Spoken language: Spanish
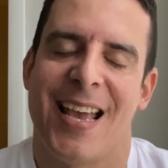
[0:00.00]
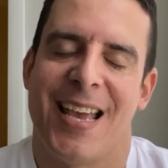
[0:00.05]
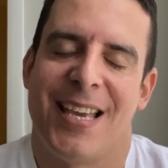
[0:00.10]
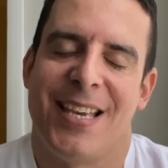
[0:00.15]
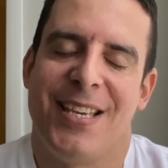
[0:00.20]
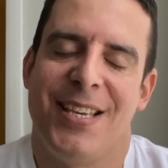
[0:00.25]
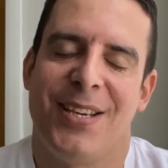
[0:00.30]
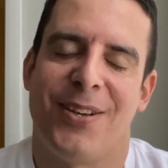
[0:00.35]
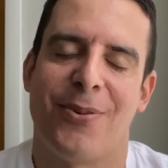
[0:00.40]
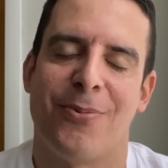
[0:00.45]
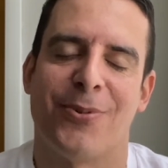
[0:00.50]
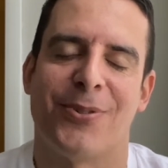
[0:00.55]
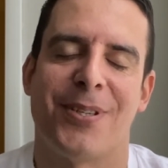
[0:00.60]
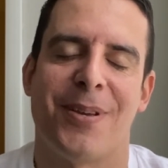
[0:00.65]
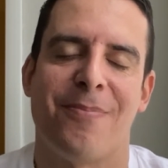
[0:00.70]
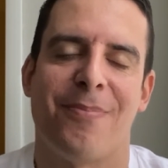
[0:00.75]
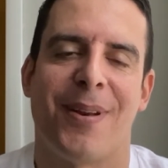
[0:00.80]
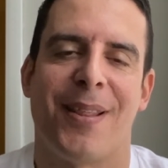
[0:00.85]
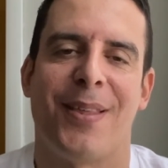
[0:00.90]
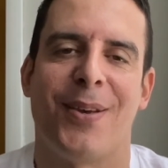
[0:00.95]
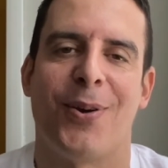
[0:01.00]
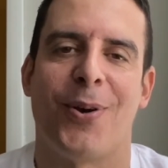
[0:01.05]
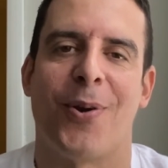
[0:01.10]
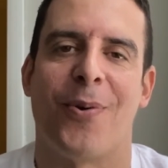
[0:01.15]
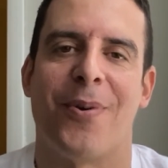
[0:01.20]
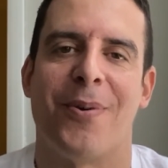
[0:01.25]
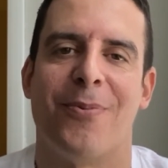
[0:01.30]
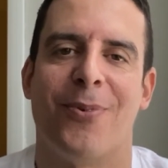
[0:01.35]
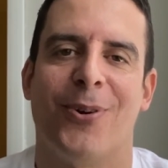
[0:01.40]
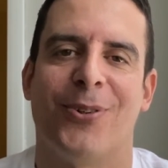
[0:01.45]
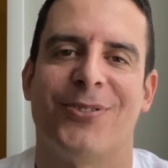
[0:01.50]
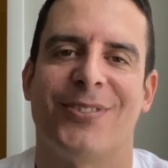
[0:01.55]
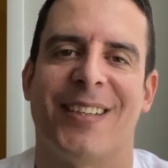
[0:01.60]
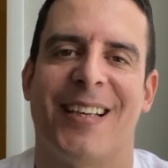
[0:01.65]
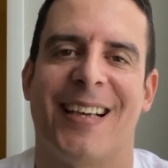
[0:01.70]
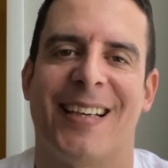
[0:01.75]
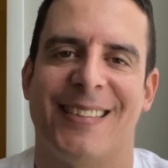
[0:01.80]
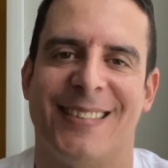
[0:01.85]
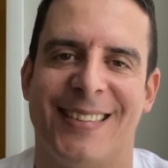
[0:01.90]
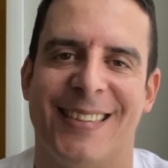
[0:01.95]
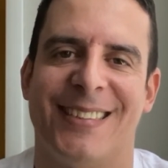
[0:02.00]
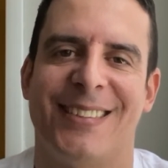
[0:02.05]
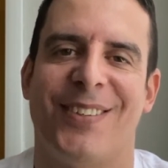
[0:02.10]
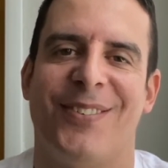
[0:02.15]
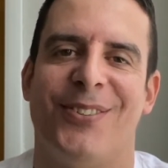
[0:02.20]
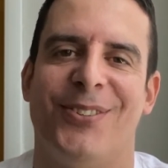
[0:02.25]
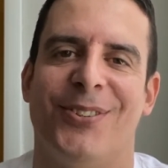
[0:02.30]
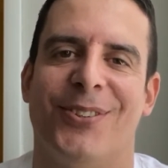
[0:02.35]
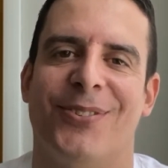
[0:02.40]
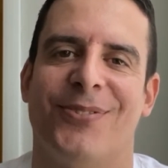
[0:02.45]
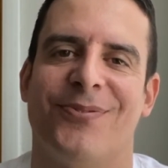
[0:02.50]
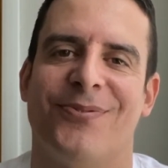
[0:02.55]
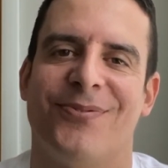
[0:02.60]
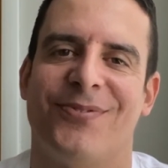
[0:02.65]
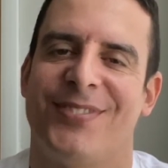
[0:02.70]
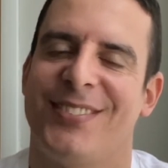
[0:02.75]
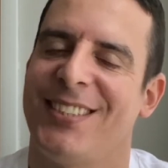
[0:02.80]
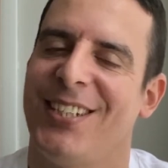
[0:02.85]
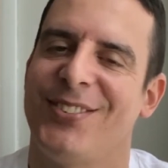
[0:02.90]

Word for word: y como siempre les digo, nos vemos en el siguiente vídeo. Chao,